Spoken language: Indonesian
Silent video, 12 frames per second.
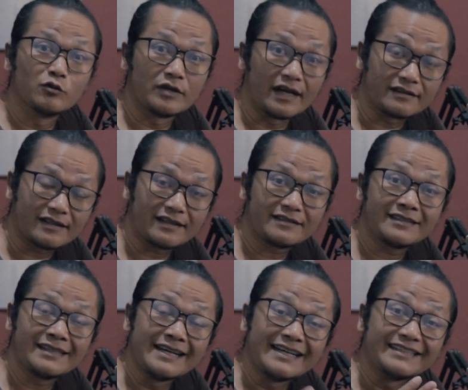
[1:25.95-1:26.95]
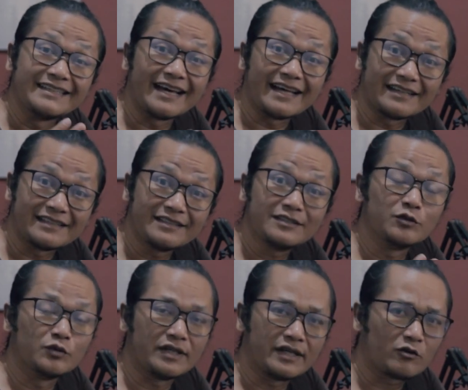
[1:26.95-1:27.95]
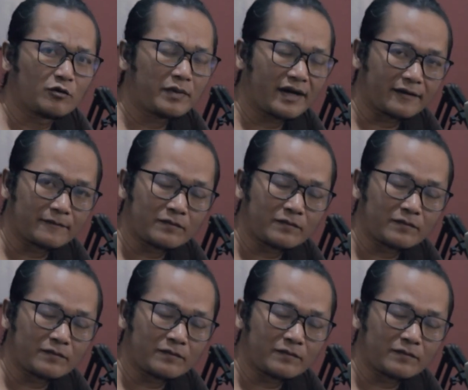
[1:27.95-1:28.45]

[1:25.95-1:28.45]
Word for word: gugatan dari Uni Eropa